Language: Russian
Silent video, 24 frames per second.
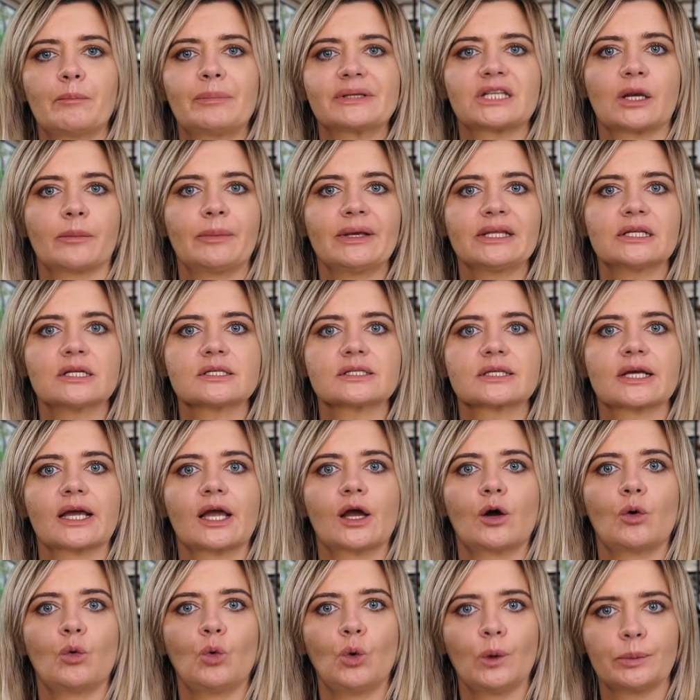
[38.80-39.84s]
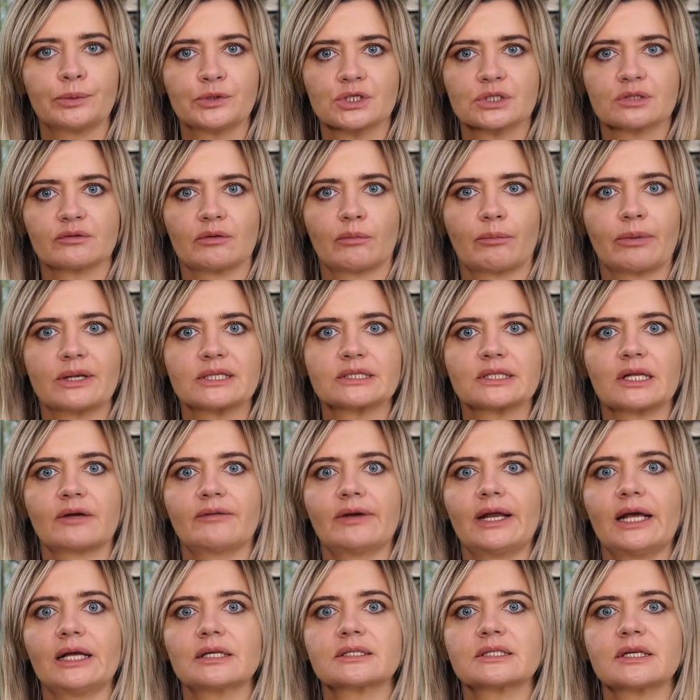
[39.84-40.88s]
Потребительское общество
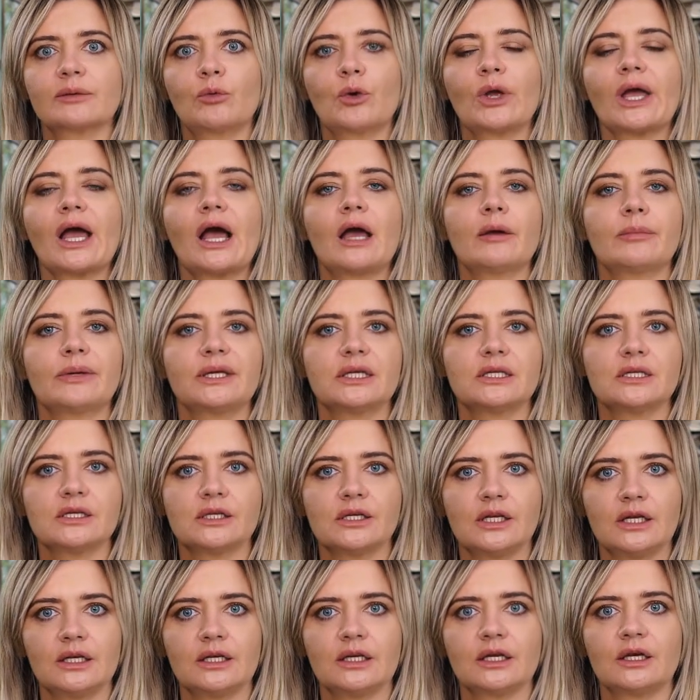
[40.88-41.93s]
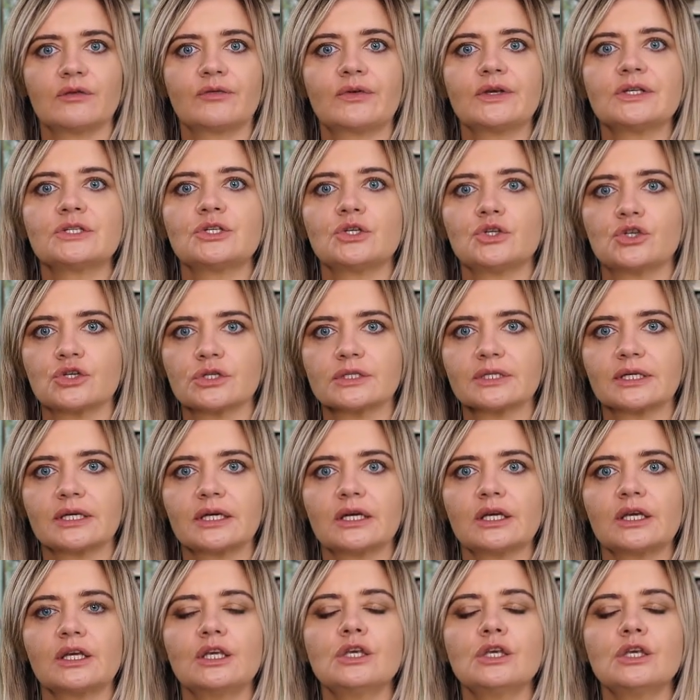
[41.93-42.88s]
представляет собой объединение физических